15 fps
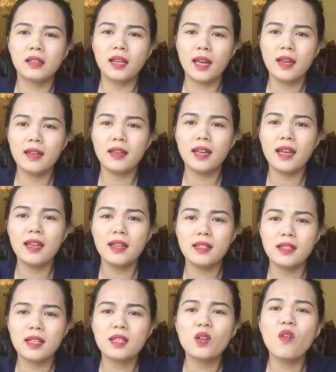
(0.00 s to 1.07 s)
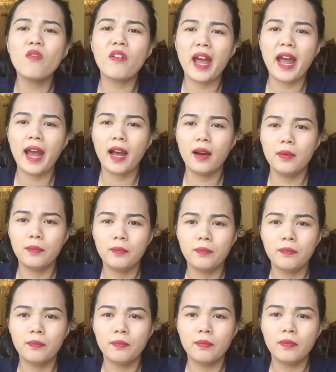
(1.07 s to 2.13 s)
cái cái cái số vàng không
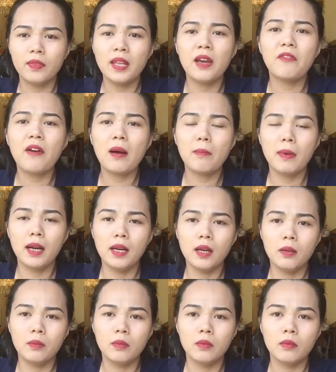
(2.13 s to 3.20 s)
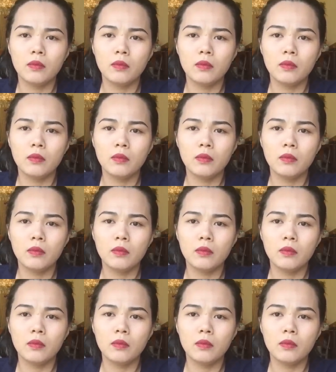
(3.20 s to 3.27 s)
về phần mình không